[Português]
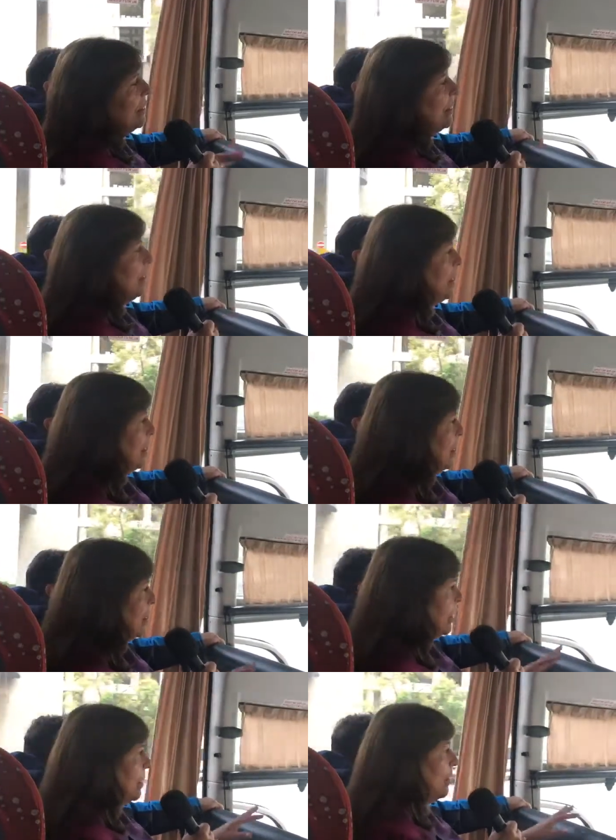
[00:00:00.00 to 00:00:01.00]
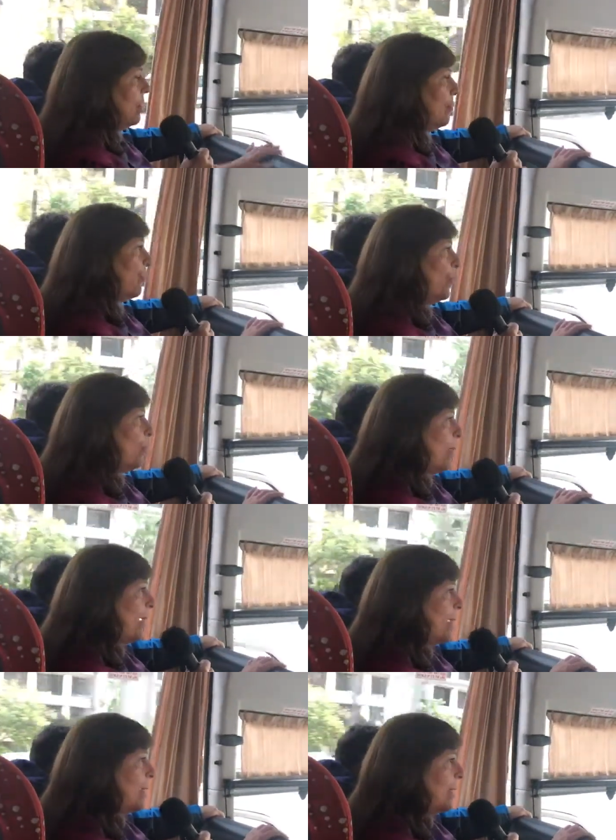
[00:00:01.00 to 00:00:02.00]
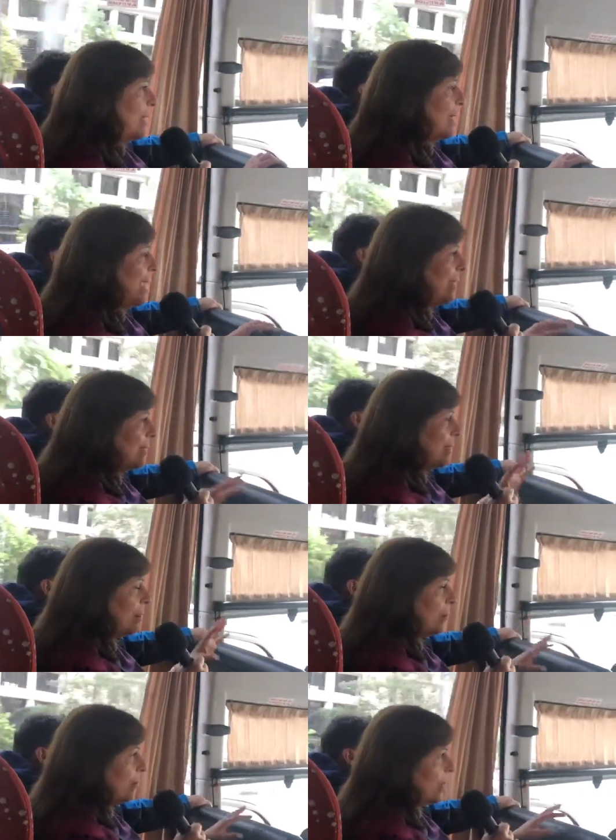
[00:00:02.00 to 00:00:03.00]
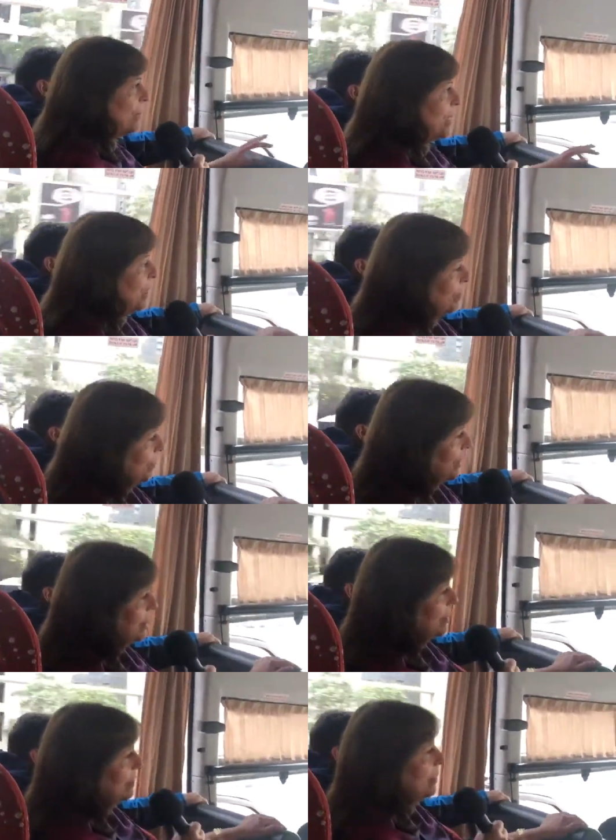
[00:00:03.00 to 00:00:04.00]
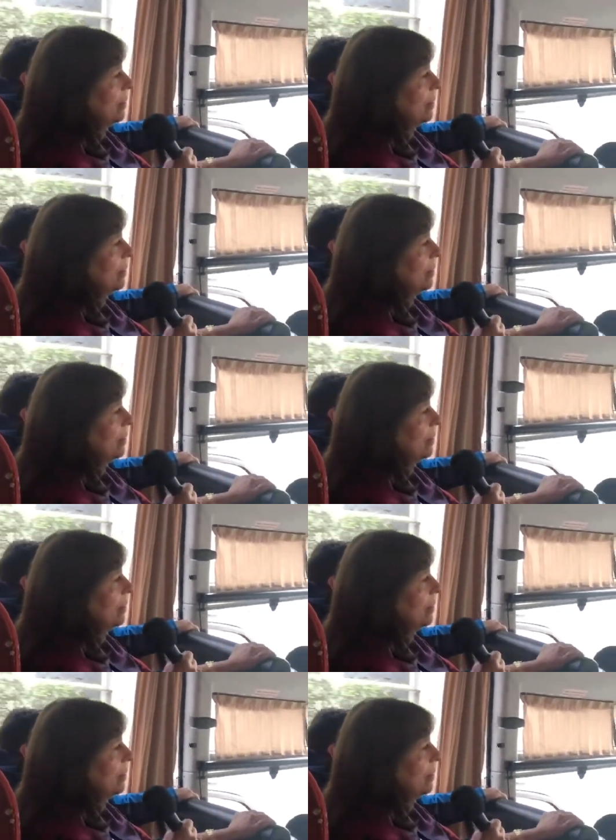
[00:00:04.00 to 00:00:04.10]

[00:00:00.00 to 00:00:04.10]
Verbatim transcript: e foi uma guinada na minha vida,